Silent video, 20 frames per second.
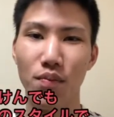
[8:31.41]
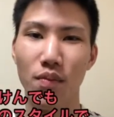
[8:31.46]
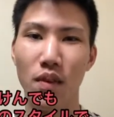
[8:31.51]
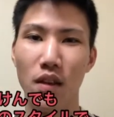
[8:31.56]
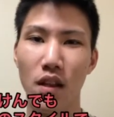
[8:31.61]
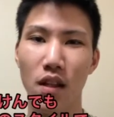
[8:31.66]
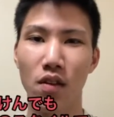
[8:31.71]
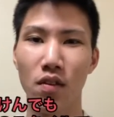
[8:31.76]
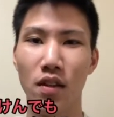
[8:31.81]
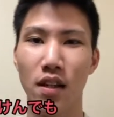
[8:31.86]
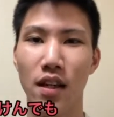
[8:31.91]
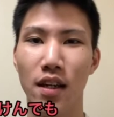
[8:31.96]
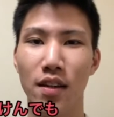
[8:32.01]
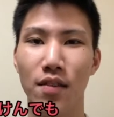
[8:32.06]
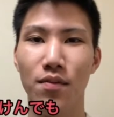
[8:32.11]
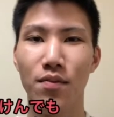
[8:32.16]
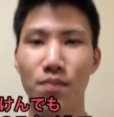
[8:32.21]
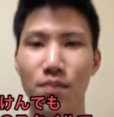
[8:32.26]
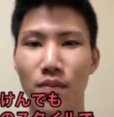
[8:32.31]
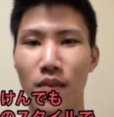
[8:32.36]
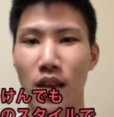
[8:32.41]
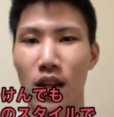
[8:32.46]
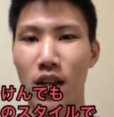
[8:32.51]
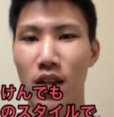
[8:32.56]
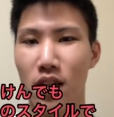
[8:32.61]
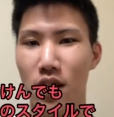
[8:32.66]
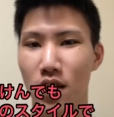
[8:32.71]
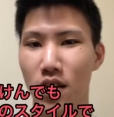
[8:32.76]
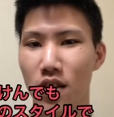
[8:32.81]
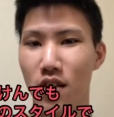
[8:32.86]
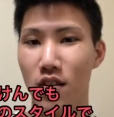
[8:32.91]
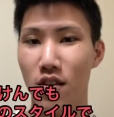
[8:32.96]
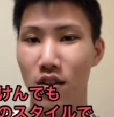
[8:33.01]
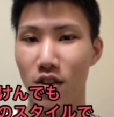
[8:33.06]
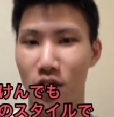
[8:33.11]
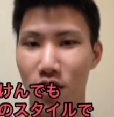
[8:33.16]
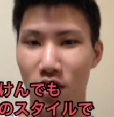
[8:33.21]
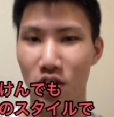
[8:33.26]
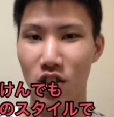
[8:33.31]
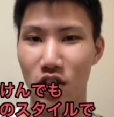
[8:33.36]
なのでよろ
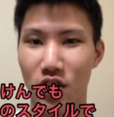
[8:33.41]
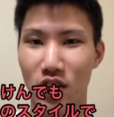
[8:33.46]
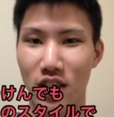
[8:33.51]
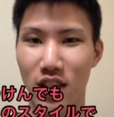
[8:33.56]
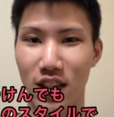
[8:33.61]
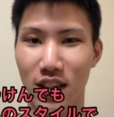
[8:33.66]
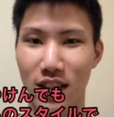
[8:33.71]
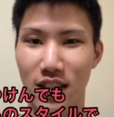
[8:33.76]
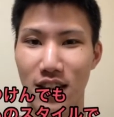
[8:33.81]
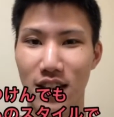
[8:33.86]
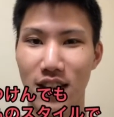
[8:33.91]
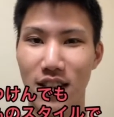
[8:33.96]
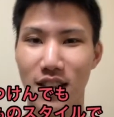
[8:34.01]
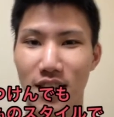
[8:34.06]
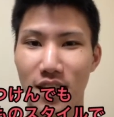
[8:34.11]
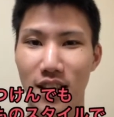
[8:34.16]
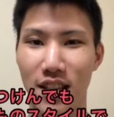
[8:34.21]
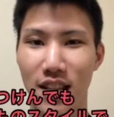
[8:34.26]
しくお願いします